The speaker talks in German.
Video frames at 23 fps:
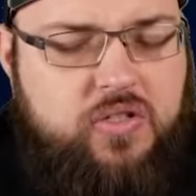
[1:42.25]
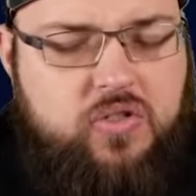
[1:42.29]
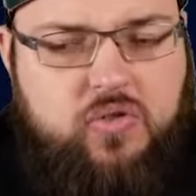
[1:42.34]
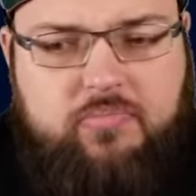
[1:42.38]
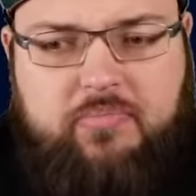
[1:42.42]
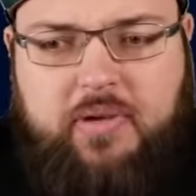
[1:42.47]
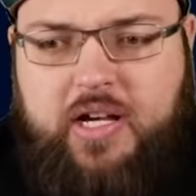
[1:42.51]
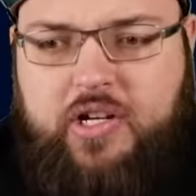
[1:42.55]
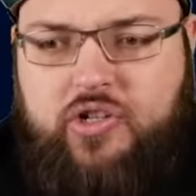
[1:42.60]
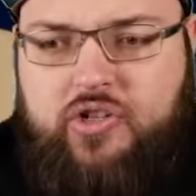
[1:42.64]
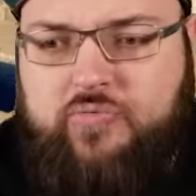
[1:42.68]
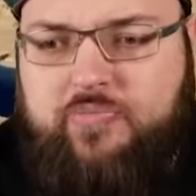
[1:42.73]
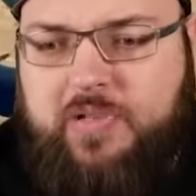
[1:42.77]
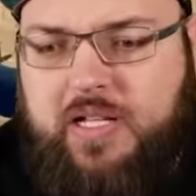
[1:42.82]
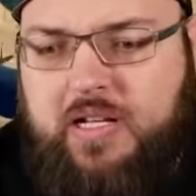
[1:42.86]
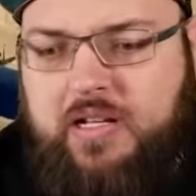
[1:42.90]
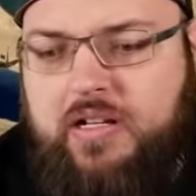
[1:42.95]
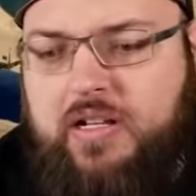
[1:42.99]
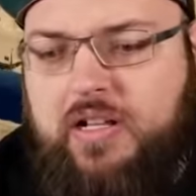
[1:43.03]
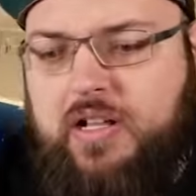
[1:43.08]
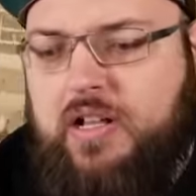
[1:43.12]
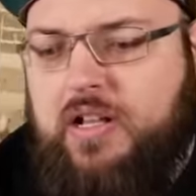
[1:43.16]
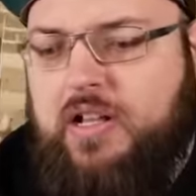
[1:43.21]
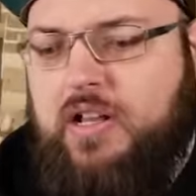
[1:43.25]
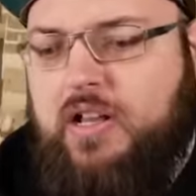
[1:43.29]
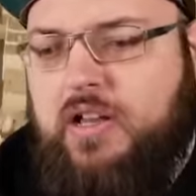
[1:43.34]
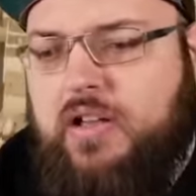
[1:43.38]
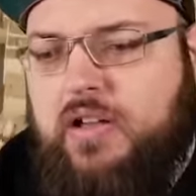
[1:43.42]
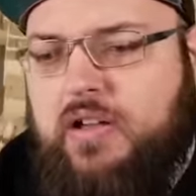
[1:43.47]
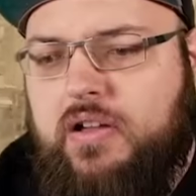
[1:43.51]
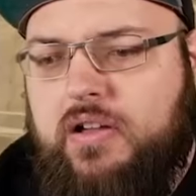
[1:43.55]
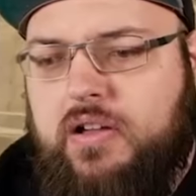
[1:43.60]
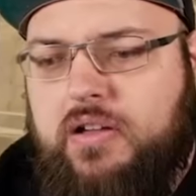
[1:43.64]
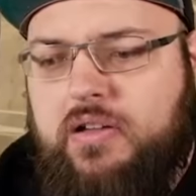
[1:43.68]
zum Beispiel
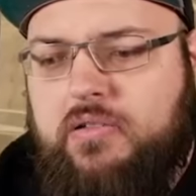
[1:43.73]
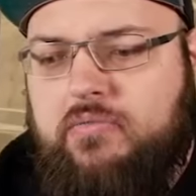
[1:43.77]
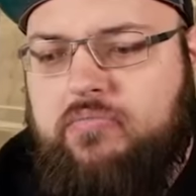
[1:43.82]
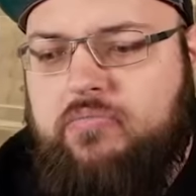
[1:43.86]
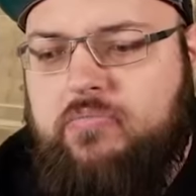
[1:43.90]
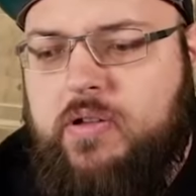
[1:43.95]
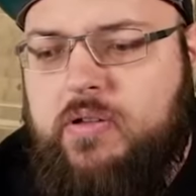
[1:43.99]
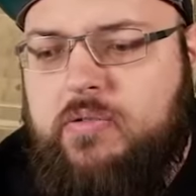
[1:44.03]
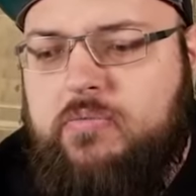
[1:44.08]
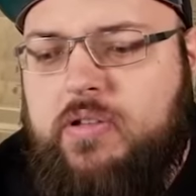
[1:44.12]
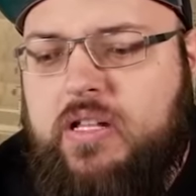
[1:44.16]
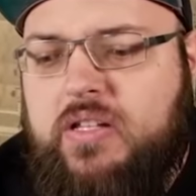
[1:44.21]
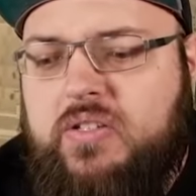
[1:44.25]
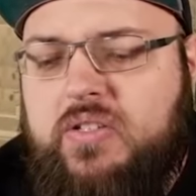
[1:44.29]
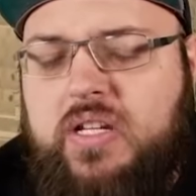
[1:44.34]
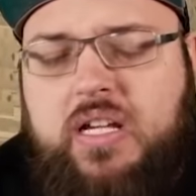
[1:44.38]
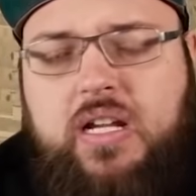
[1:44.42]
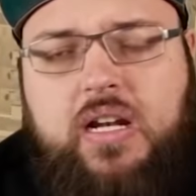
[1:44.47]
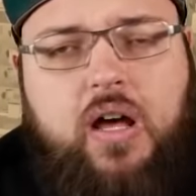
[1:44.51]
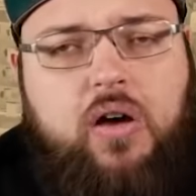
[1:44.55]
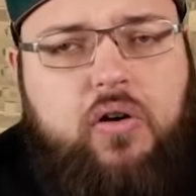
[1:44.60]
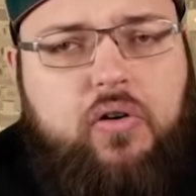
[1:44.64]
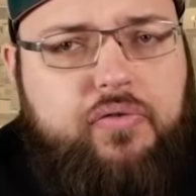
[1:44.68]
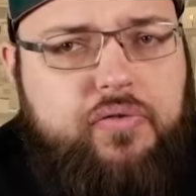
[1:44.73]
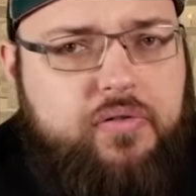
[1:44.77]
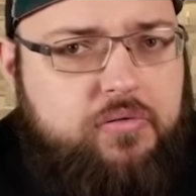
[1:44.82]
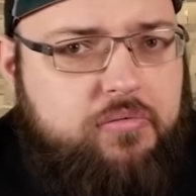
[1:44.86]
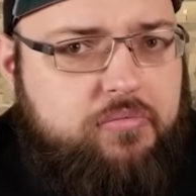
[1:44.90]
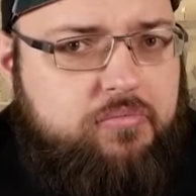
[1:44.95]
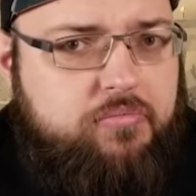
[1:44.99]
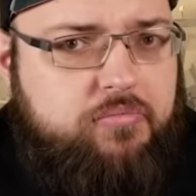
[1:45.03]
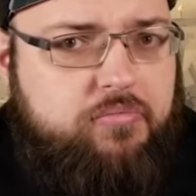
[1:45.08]
äh, dass Dinge laufen.